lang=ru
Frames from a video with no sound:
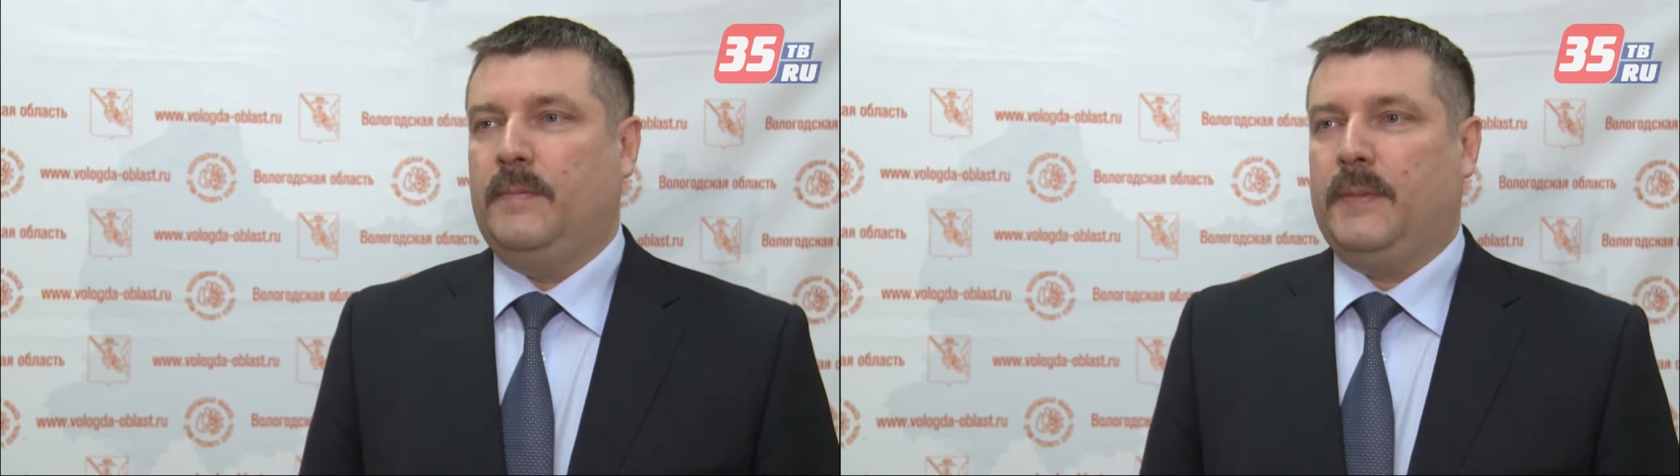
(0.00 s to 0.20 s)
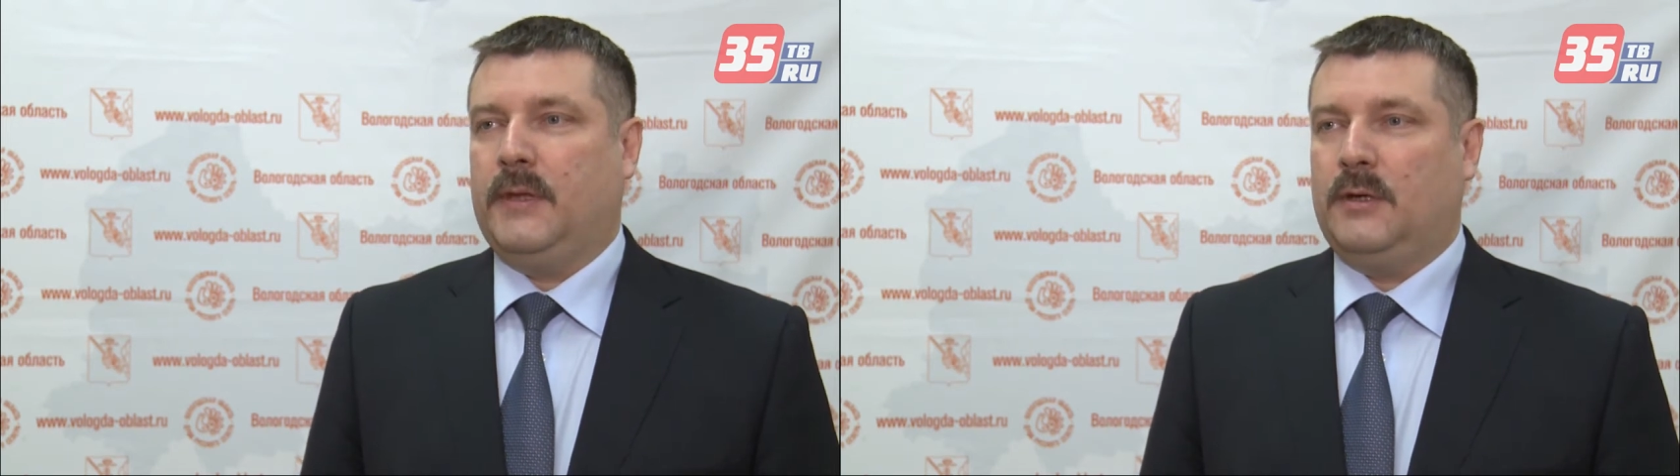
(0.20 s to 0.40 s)

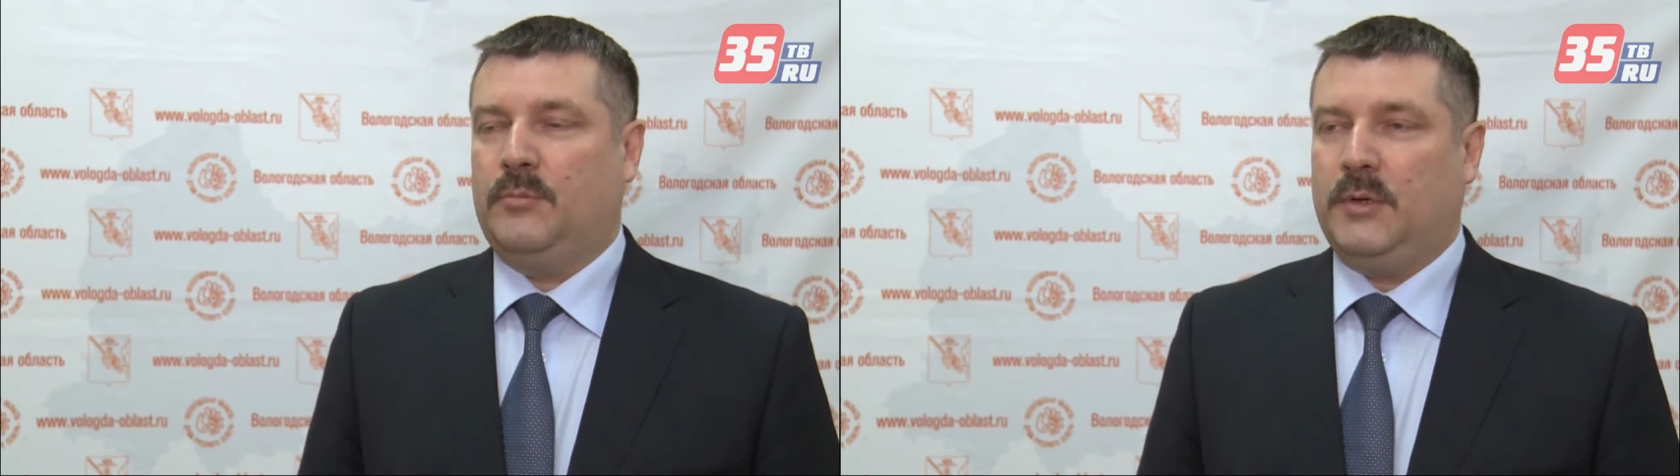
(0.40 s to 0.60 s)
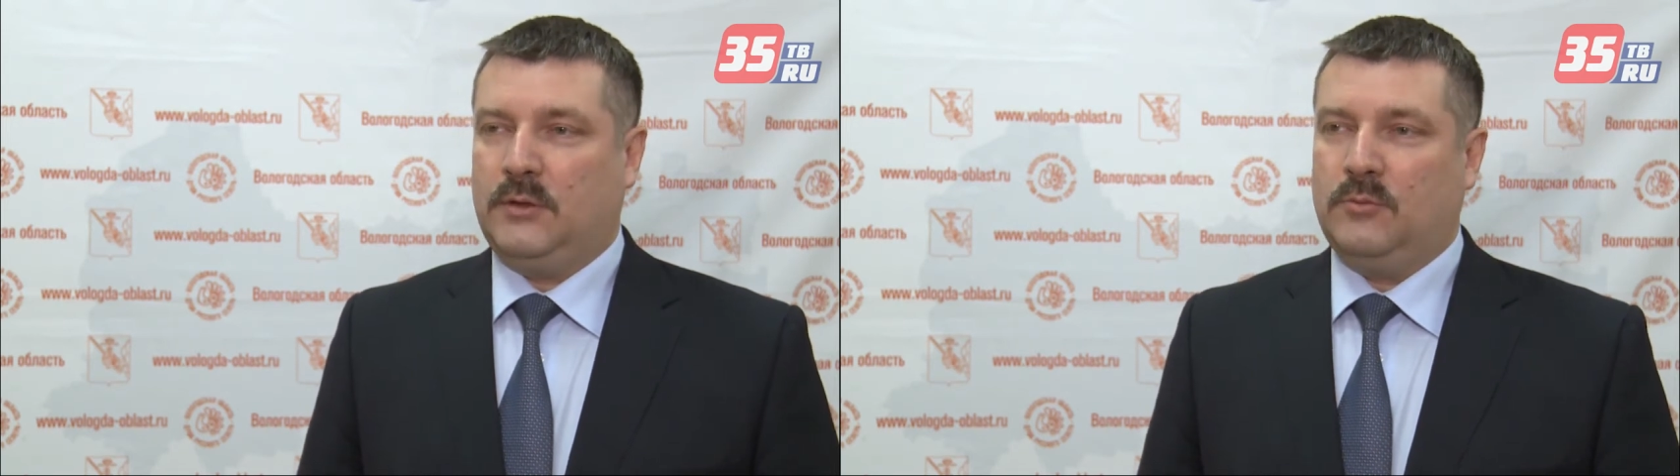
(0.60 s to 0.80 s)
Э,
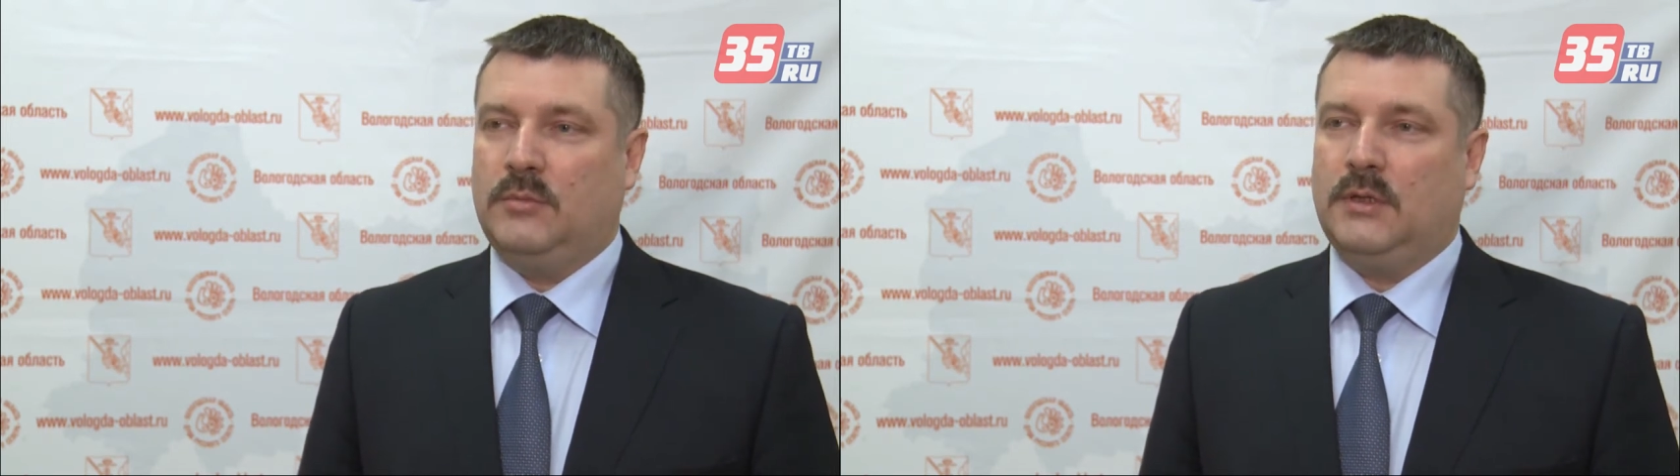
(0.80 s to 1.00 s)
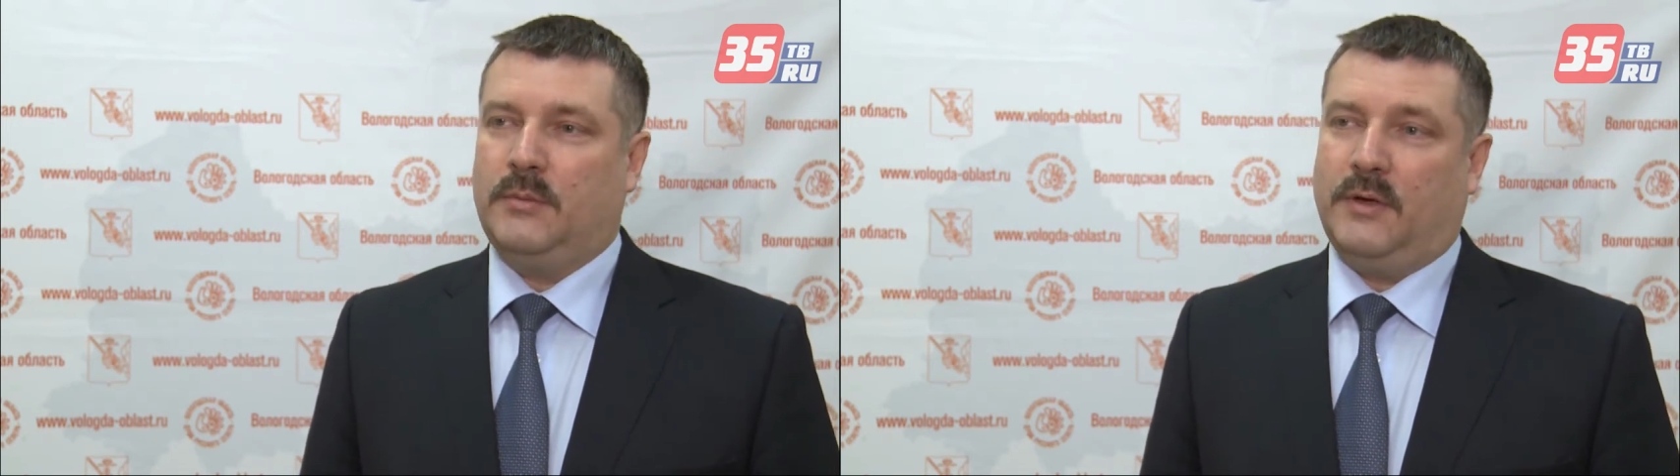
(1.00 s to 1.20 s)
поэтому
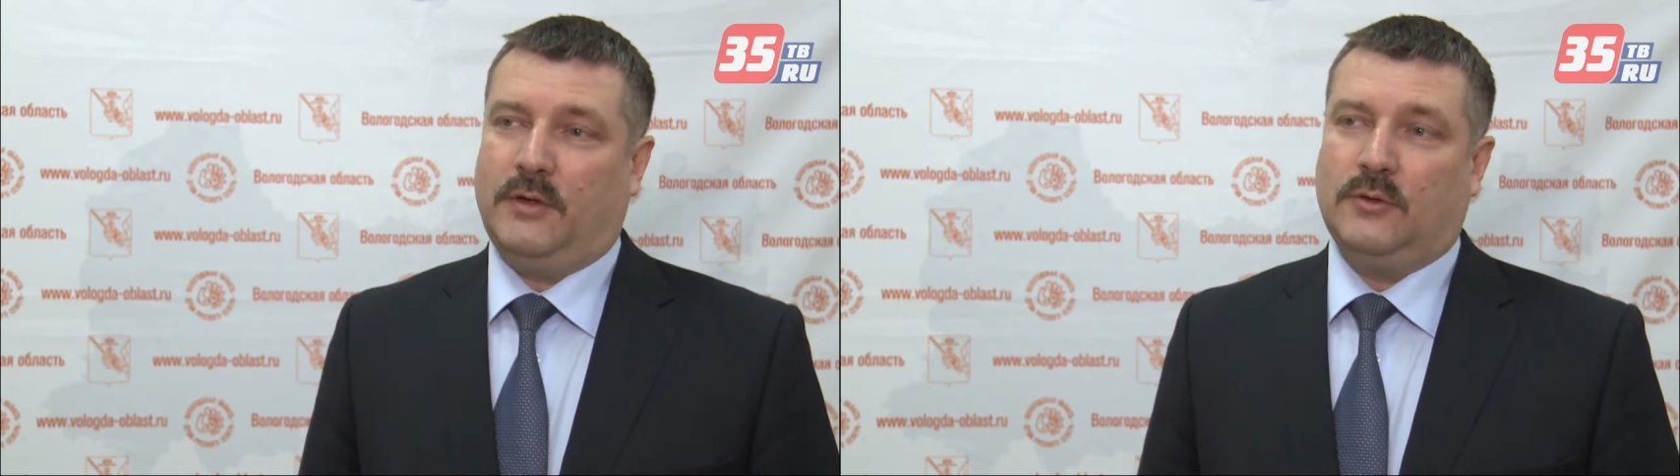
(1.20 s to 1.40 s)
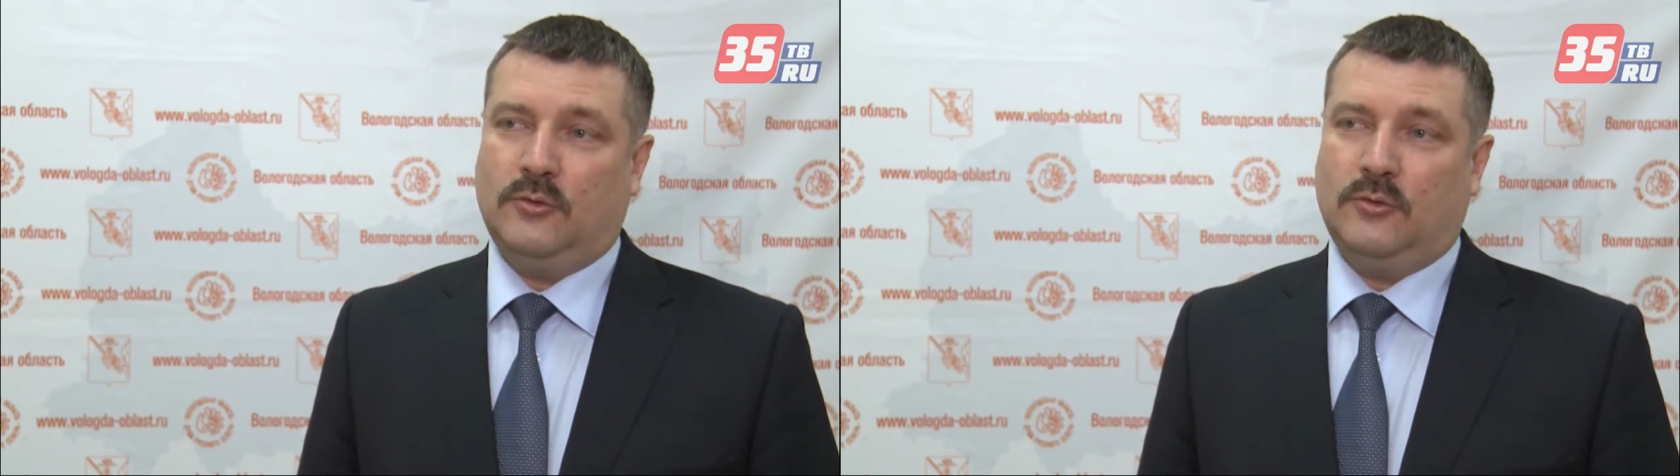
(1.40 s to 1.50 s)
был объявлен